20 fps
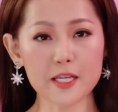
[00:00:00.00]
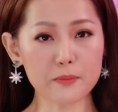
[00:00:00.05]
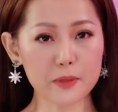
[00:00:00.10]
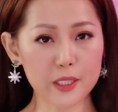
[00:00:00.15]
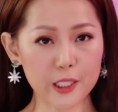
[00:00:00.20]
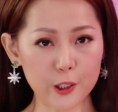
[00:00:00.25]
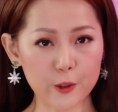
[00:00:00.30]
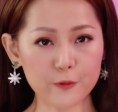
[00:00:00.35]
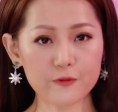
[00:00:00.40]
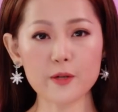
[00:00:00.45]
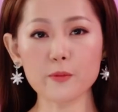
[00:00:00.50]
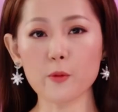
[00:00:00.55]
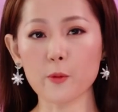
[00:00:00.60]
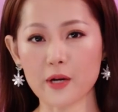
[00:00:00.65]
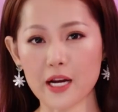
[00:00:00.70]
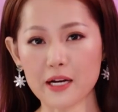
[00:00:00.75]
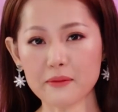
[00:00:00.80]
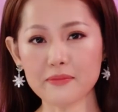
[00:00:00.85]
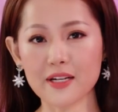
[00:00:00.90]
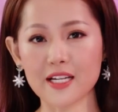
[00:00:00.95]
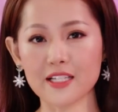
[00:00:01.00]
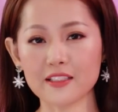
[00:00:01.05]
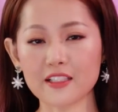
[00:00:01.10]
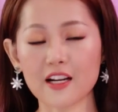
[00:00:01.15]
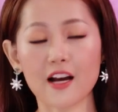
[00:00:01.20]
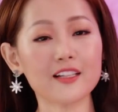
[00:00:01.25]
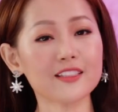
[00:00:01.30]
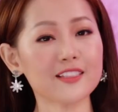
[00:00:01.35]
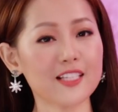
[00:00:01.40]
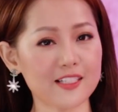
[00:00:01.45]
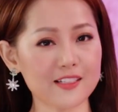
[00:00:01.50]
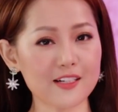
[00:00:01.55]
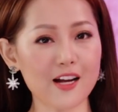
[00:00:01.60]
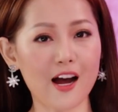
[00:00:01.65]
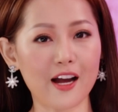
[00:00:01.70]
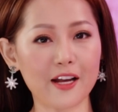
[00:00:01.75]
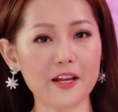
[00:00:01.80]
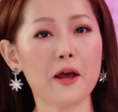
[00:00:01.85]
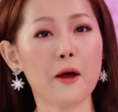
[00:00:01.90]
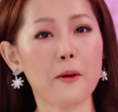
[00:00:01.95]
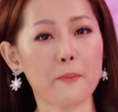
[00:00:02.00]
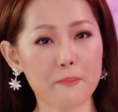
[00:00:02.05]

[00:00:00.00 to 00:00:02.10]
tìm hiểu về một căn bệnh có tên gọi